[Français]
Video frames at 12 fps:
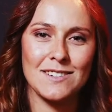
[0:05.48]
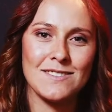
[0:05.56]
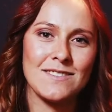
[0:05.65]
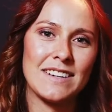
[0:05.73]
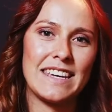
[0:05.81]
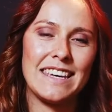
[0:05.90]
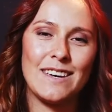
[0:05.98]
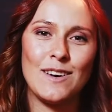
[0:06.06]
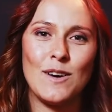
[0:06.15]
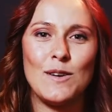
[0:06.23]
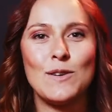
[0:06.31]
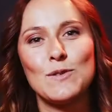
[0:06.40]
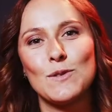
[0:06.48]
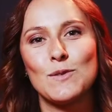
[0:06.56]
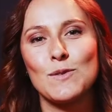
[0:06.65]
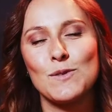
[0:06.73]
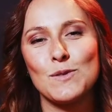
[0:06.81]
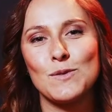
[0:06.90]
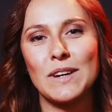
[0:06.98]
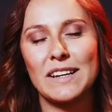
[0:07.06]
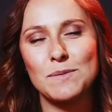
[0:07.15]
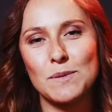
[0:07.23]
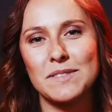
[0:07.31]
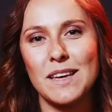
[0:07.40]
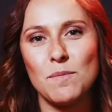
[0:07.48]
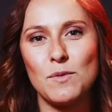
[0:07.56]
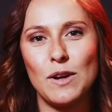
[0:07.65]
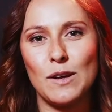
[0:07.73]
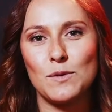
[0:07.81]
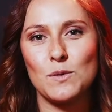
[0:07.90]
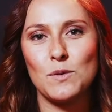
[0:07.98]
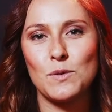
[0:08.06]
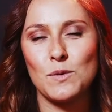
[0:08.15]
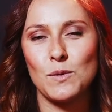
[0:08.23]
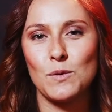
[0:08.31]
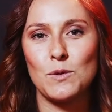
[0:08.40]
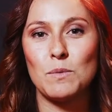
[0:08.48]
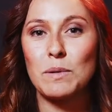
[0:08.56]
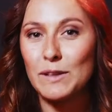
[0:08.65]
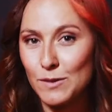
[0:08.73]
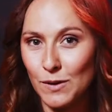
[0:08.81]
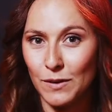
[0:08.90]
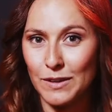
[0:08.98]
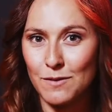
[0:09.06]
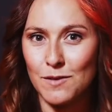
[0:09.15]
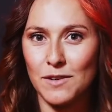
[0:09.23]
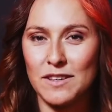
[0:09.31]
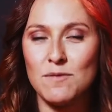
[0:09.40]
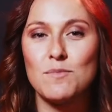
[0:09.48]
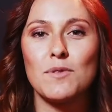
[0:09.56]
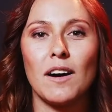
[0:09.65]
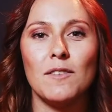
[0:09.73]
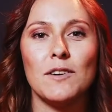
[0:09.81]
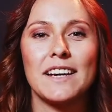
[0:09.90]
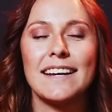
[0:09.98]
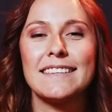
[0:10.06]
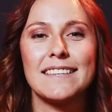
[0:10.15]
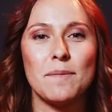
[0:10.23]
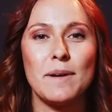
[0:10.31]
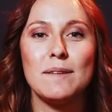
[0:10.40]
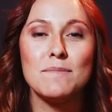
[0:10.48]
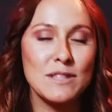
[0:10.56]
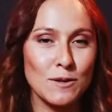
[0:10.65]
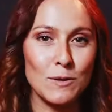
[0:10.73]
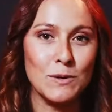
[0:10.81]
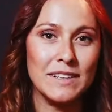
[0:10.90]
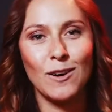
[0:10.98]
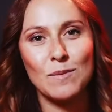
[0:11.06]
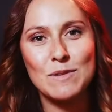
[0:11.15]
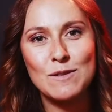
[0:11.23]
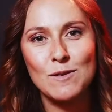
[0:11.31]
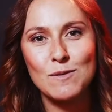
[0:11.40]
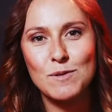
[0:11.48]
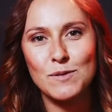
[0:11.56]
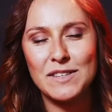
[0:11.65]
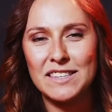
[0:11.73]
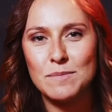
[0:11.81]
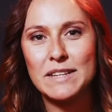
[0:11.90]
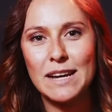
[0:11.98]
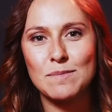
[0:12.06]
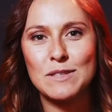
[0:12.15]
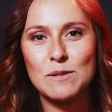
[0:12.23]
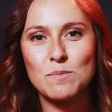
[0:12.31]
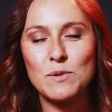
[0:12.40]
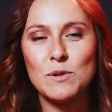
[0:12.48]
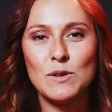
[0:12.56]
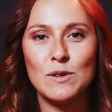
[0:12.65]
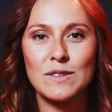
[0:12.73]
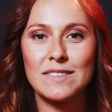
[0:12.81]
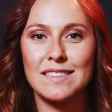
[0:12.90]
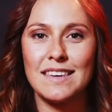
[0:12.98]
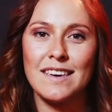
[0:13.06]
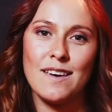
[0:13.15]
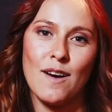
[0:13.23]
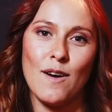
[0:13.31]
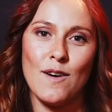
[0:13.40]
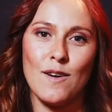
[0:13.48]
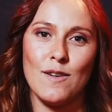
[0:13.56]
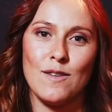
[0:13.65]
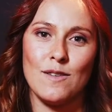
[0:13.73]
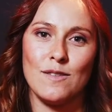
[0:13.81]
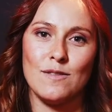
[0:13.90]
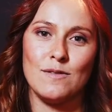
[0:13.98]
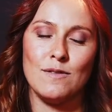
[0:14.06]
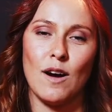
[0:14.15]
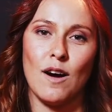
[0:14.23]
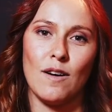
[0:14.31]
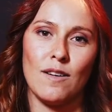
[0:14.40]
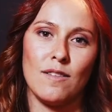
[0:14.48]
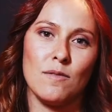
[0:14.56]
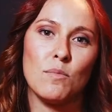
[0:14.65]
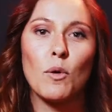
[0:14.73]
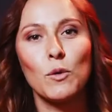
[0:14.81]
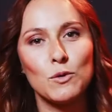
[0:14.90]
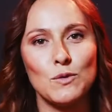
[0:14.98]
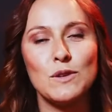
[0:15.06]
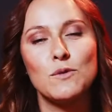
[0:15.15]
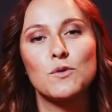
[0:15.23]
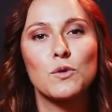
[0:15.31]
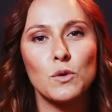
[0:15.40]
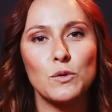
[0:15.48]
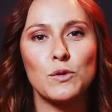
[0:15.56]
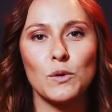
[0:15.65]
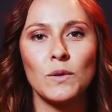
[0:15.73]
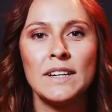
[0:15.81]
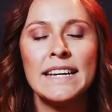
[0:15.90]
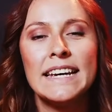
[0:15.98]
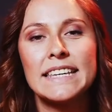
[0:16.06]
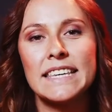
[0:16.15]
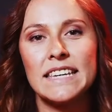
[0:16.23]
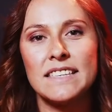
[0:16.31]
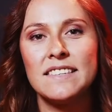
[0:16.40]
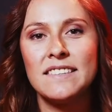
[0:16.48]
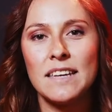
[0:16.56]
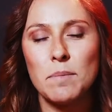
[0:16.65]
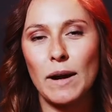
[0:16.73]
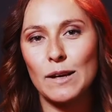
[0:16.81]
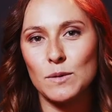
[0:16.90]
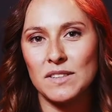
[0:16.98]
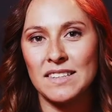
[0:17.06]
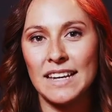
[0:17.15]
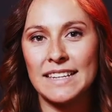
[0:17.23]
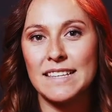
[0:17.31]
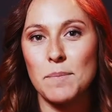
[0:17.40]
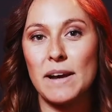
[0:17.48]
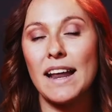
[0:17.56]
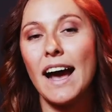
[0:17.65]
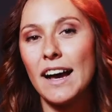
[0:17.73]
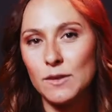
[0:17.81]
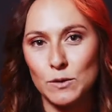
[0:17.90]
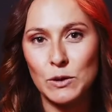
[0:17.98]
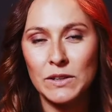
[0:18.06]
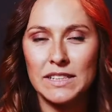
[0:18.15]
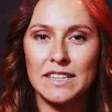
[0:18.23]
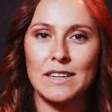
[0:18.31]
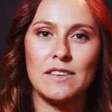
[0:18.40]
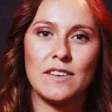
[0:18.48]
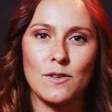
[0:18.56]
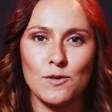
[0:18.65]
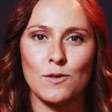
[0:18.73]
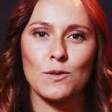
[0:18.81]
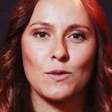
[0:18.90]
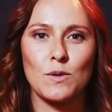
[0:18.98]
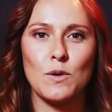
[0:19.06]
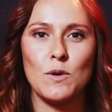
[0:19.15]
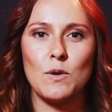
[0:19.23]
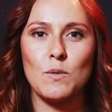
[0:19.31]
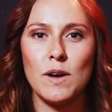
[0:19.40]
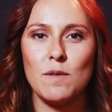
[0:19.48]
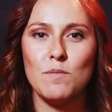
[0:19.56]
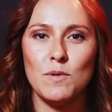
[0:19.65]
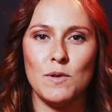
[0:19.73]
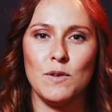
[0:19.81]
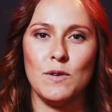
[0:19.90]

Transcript: ans et euh, du coup je suis responsable de la solution de prise de rendez-vous en ligne pour avocats qui s'appelle Mitlo. Alors Mitlo, pour vous expliquer un petit peu, c'est euh, un produit, une solution qui est éditée par la société qui s'appelle Asco, qui est une agence euh, web